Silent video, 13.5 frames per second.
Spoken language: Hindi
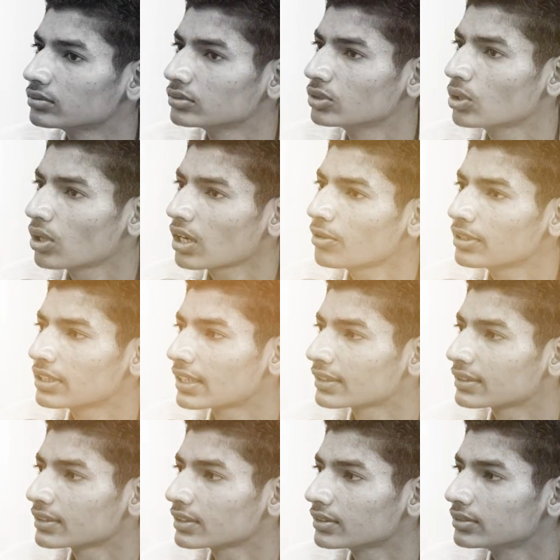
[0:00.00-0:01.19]
दो राउंड
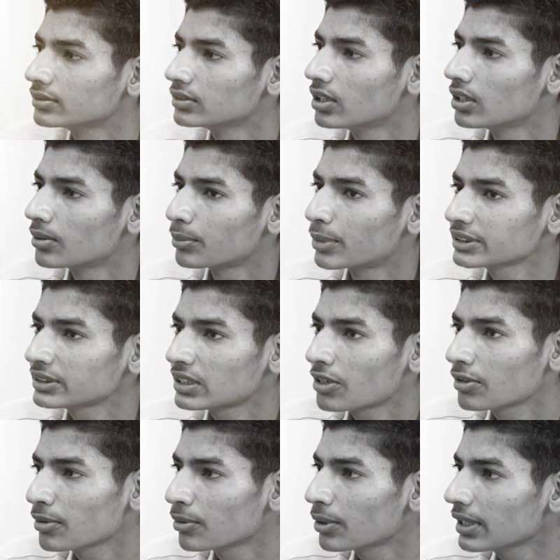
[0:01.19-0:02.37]
लगाता था फर्स्ट
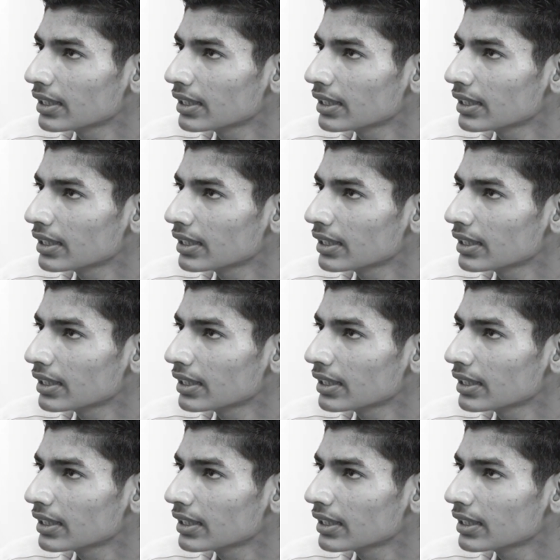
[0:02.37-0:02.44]
राउंड में वही